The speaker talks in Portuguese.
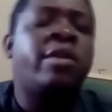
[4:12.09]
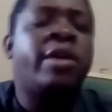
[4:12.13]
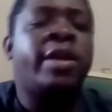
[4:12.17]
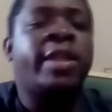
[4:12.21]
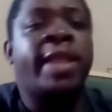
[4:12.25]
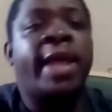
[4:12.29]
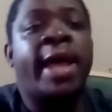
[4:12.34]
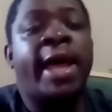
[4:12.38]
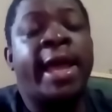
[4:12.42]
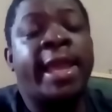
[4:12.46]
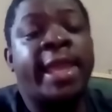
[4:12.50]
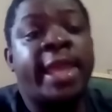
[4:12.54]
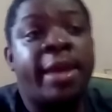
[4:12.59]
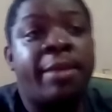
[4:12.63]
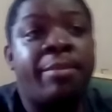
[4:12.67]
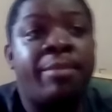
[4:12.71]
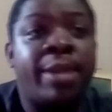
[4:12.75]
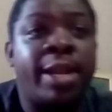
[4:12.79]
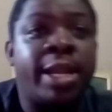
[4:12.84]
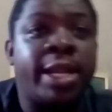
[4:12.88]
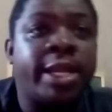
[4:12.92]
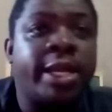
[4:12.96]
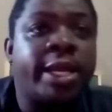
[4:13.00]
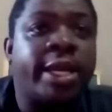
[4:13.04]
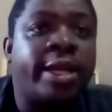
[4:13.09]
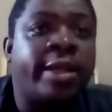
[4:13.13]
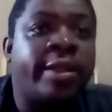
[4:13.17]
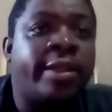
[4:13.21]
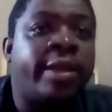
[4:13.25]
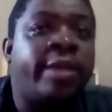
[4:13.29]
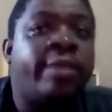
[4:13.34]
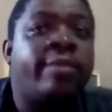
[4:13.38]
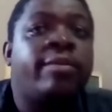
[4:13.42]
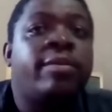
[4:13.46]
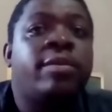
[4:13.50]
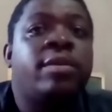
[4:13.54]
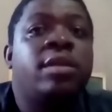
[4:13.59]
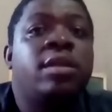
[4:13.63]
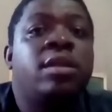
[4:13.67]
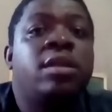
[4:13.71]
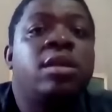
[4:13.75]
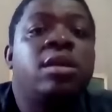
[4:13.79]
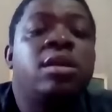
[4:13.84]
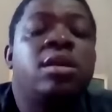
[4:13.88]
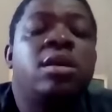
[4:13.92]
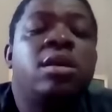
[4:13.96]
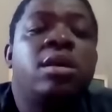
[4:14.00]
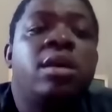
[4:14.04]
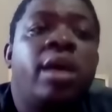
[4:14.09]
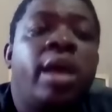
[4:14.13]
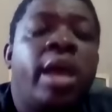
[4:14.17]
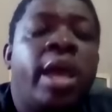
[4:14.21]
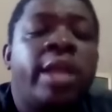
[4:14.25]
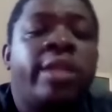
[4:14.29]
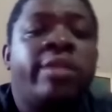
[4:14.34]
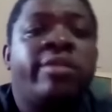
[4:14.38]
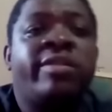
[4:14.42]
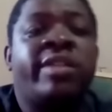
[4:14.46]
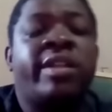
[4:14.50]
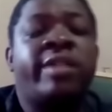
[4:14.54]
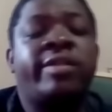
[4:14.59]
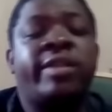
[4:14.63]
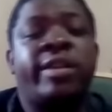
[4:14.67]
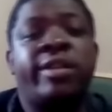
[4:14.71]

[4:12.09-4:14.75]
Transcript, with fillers: é da Águia Branca, né? Ela está